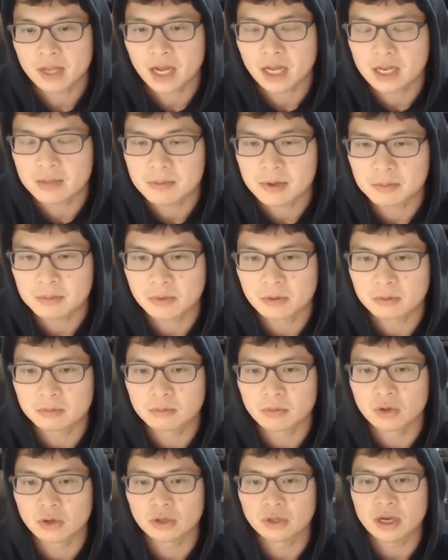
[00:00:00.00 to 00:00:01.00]
아니면 뭐,
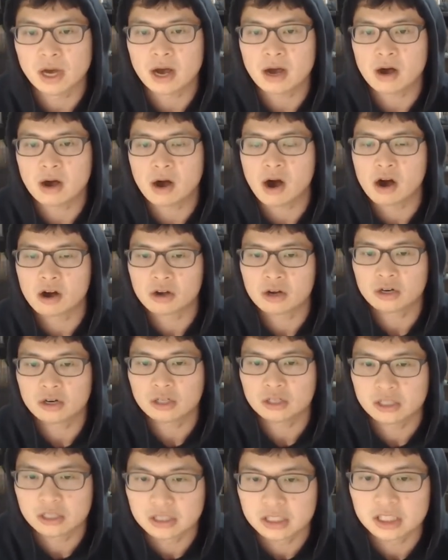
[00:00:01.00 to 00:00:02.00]
뭐
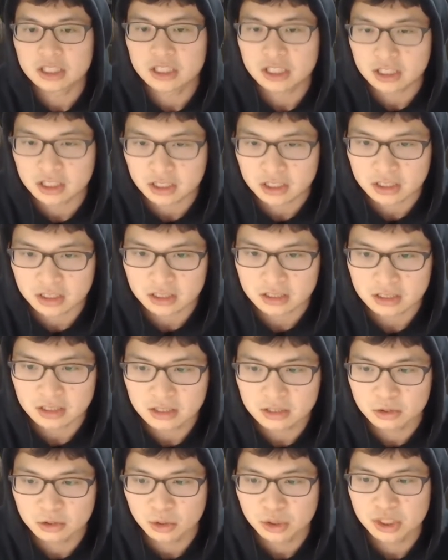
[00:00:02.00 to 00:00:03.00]
어거 등등등등등
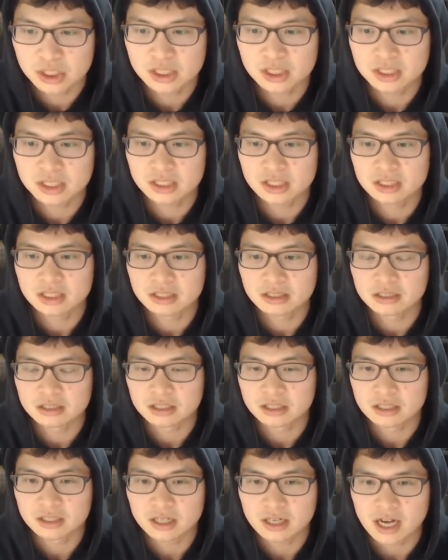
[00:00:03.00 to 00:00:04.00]
그노시스
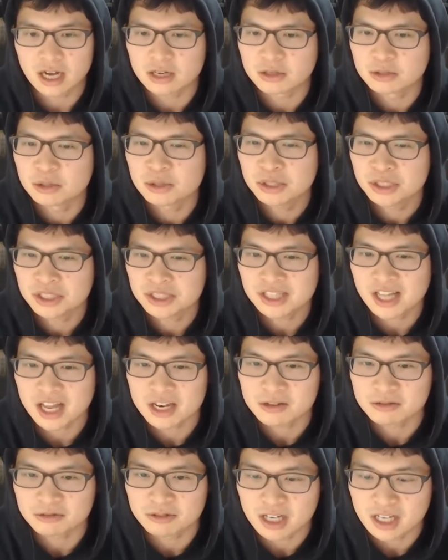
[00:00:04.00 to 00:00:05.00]
등등 아 그노시스는
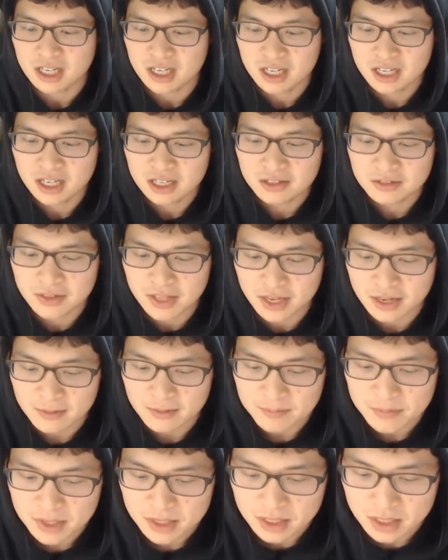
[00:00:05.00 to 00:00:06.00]
아니구나
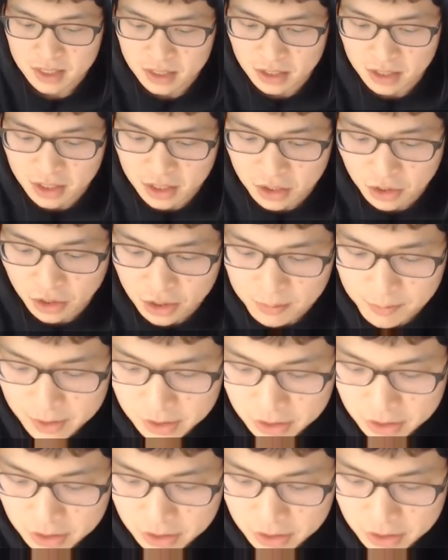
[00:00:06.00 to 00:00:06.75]
근데 이, 거를